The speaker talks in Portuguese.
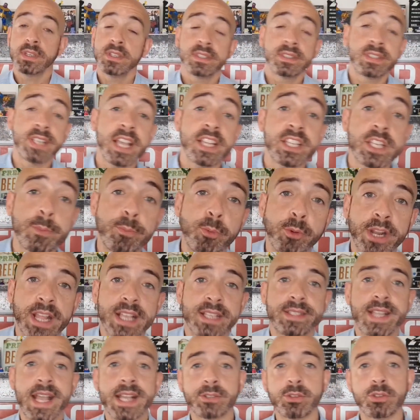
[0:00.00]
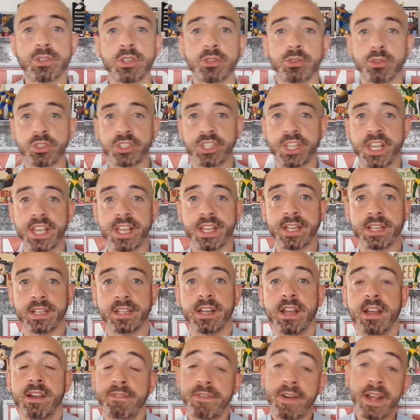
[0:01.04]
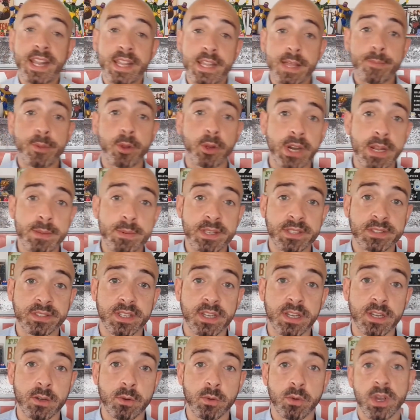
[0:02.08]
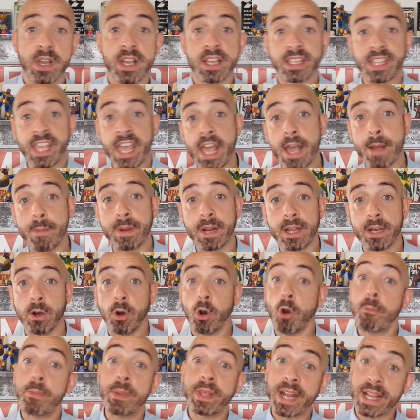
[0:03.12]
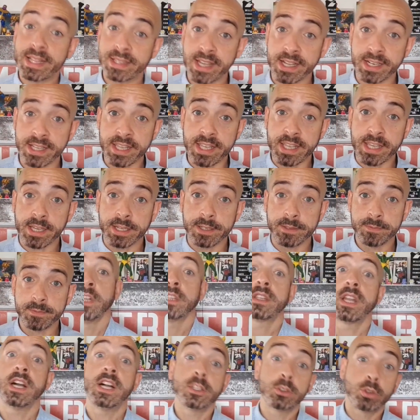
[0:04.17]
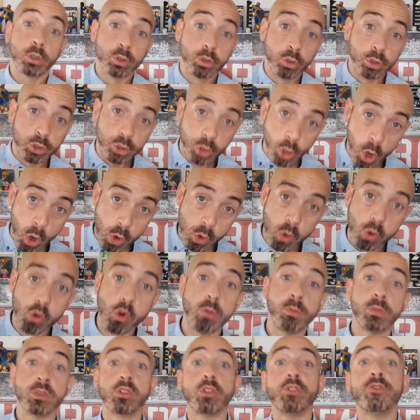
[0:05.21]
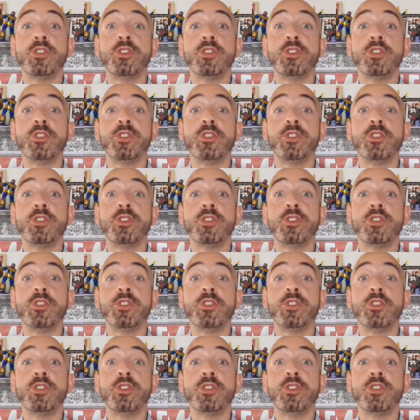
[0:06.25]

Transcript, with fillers: Seja por excesso de sujeira, falha na programação, quebra ou pirataria, tanto do jogo como do